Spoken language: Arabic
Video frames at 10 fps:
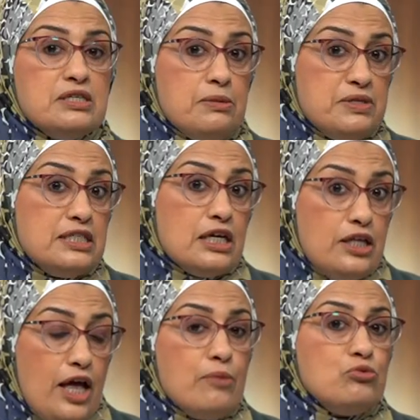بس
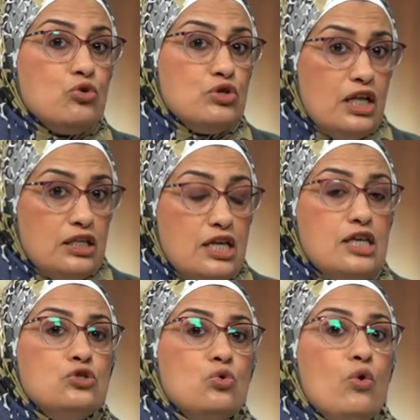باستخدام طرق
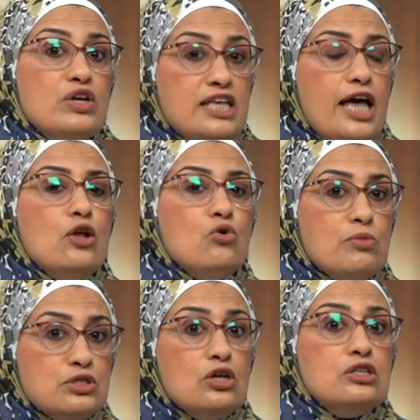تدريس ووسائل
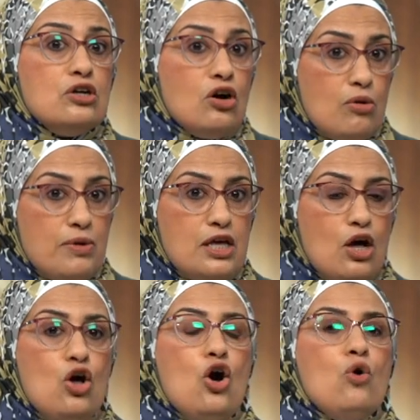ومصادر
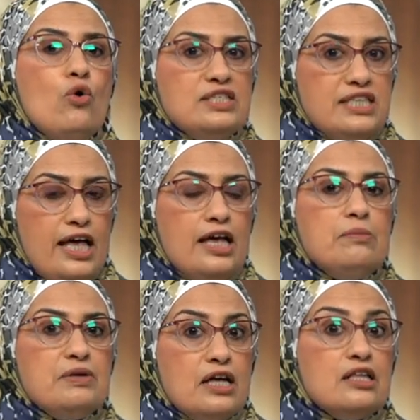رقمية
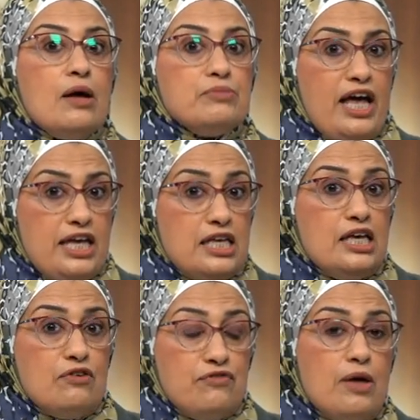ووسائل بتدعم تحقيق
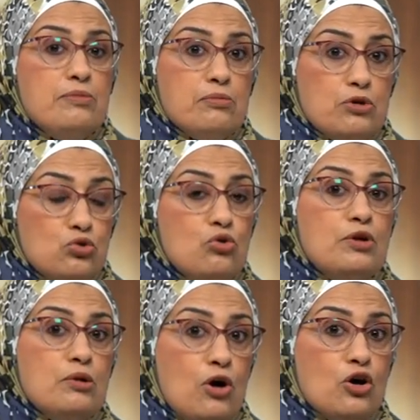الفهم
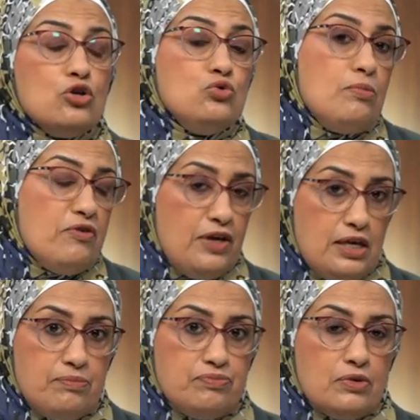المطلوب للمهارات
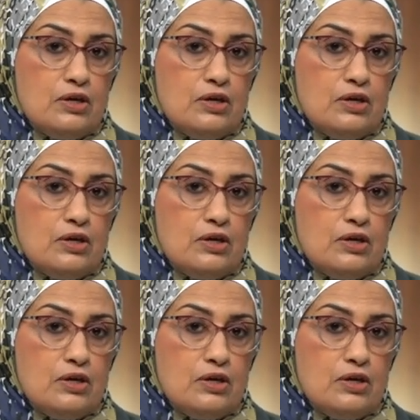والمفاهيم